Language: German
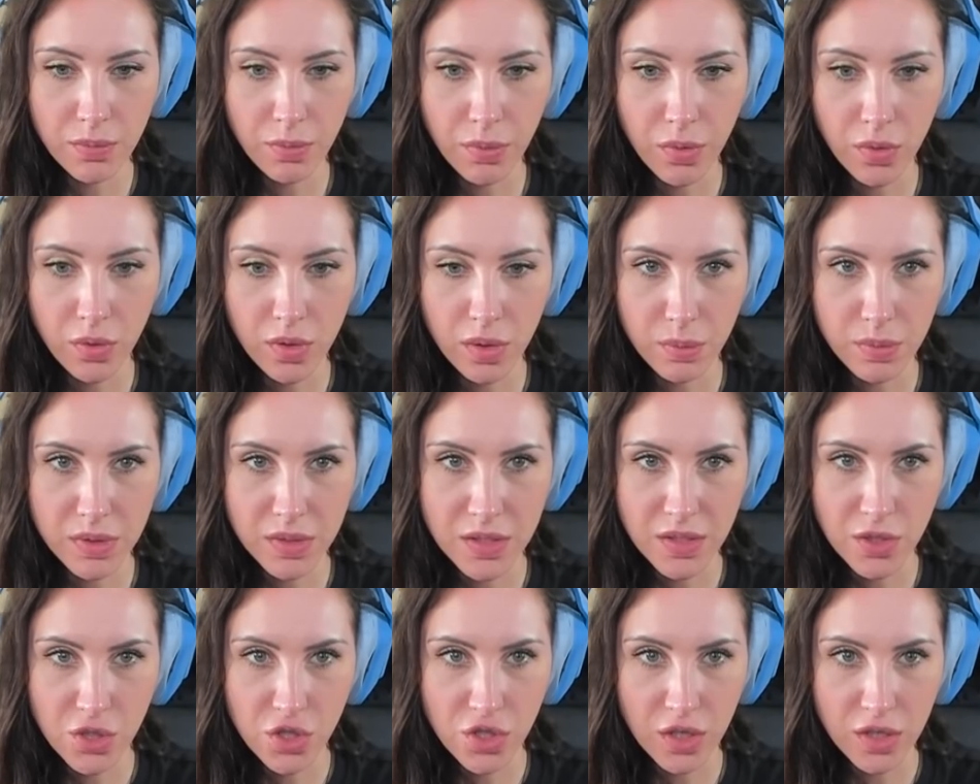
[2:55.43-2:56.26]
pro noch mit
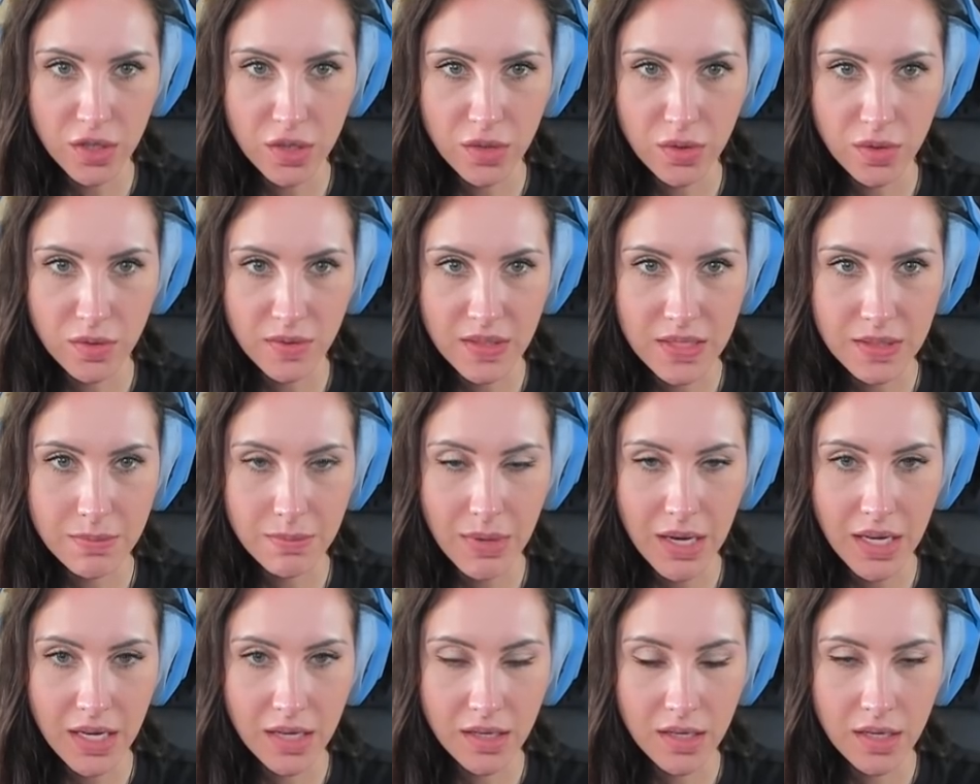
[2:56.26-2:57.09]
diesen Stöckchen irgendwas
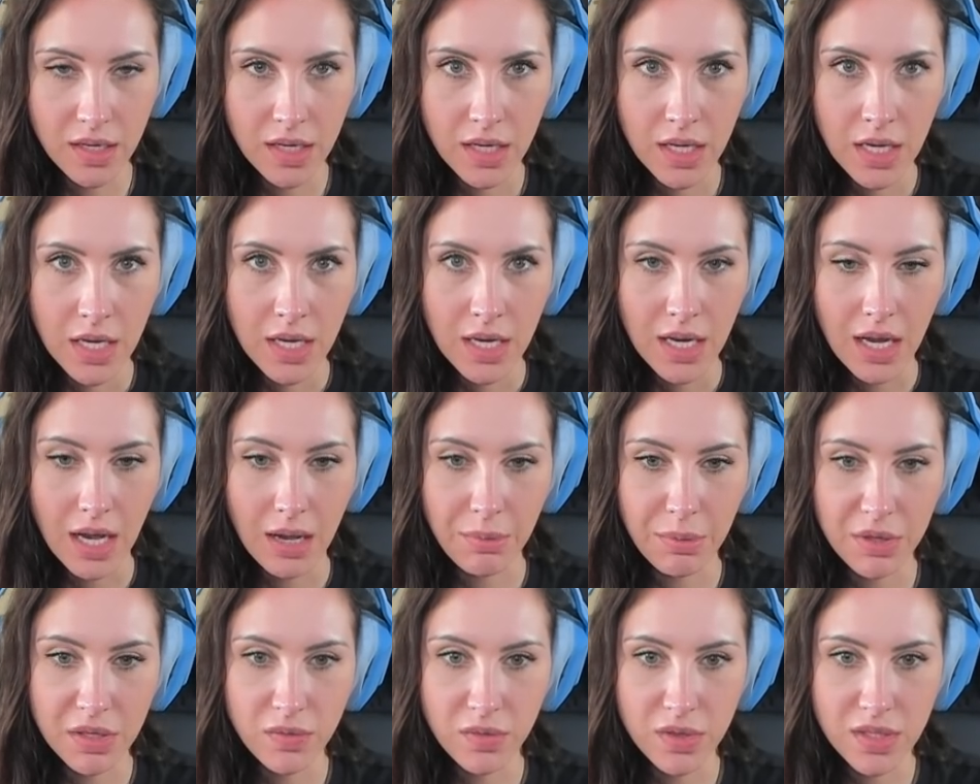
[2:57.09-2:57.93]
machen. Aber
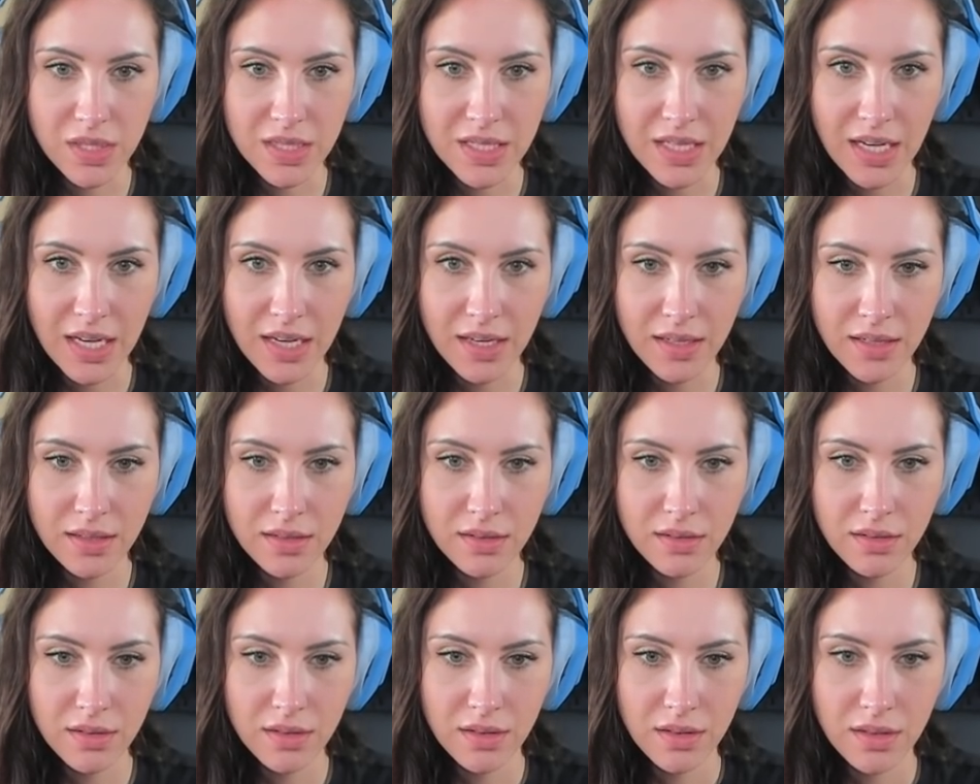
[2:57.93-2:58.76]
ich würde sagen,
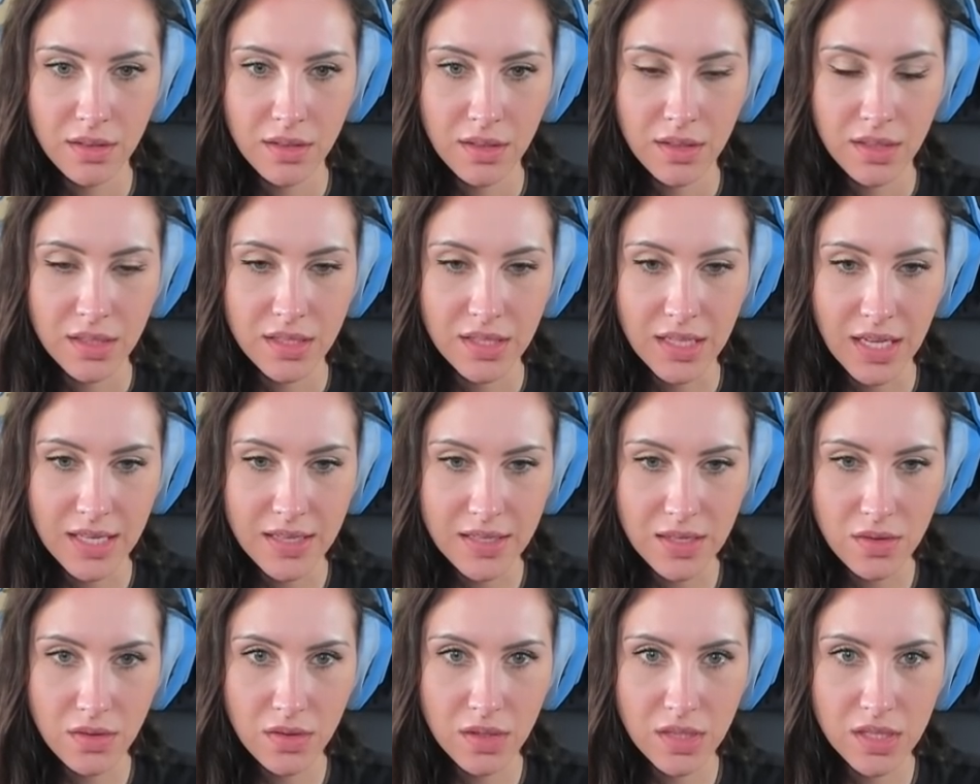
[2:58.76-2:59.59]
ich kann es
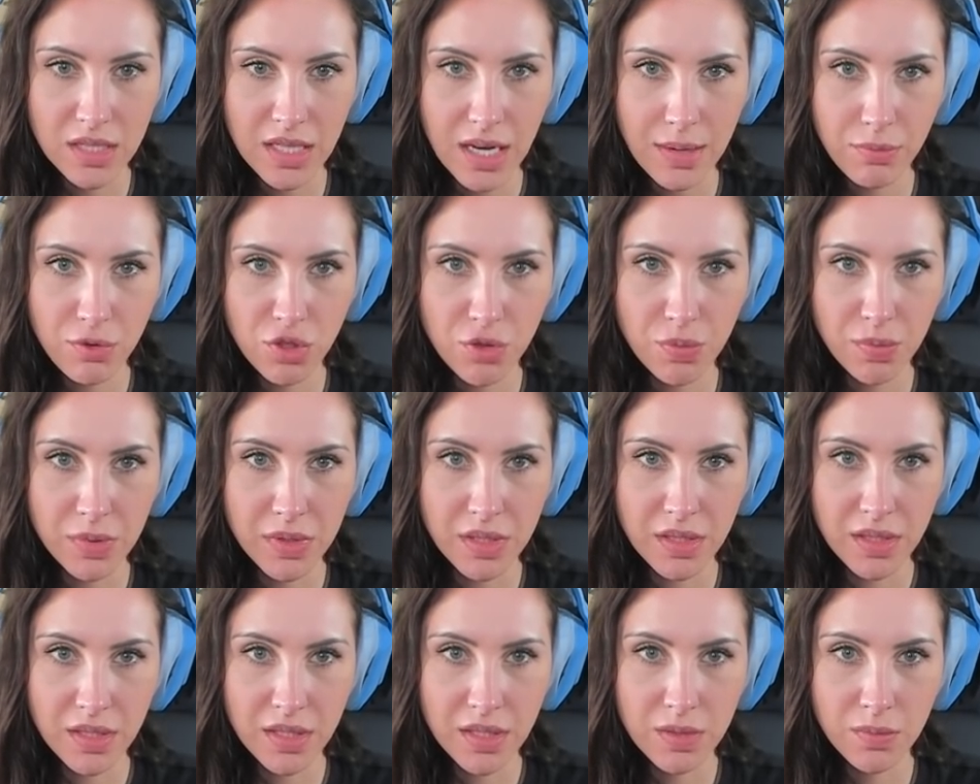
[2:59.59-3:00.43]
auch noch nicht
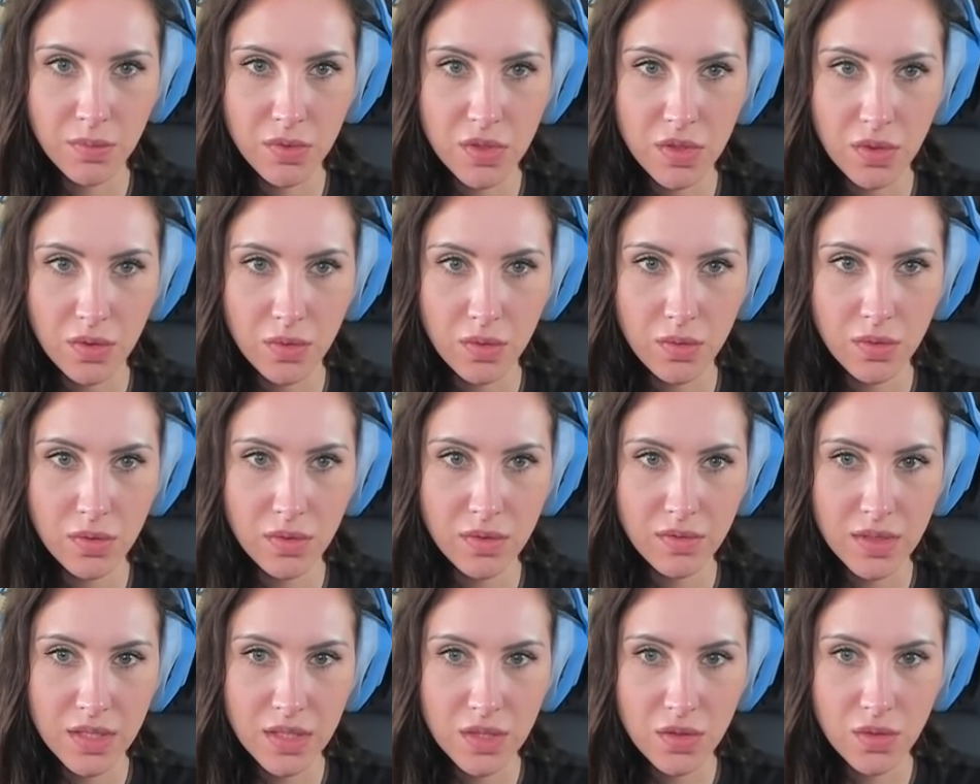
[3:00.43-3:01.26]
abspielen, ne? Ich muss noch
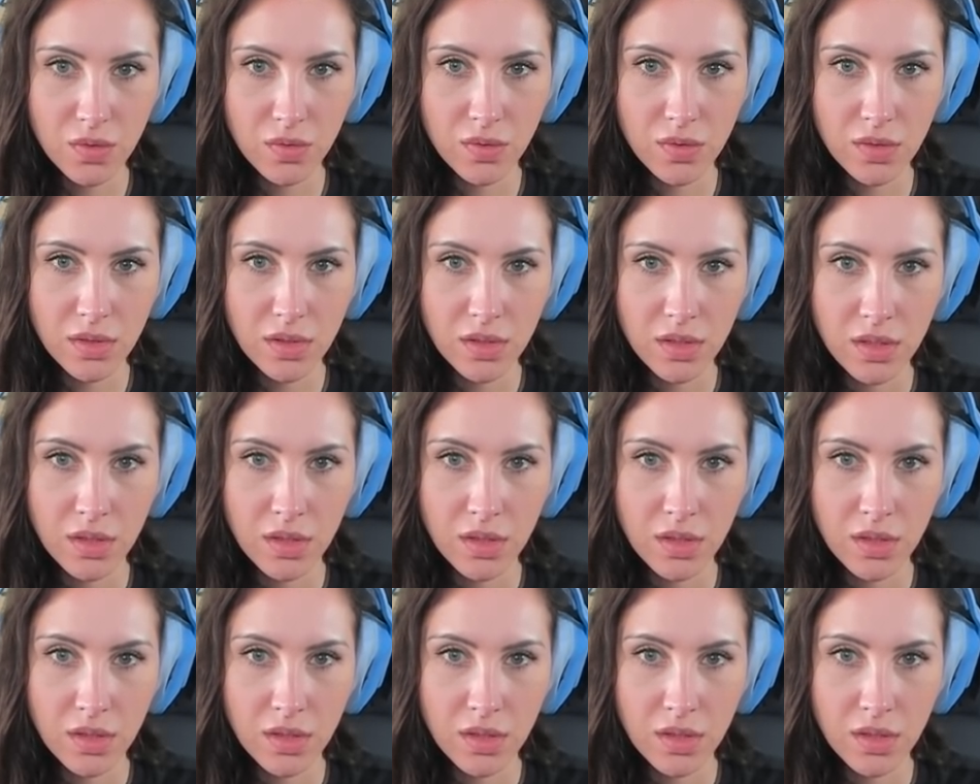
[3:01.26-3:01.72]
irgendwas tun.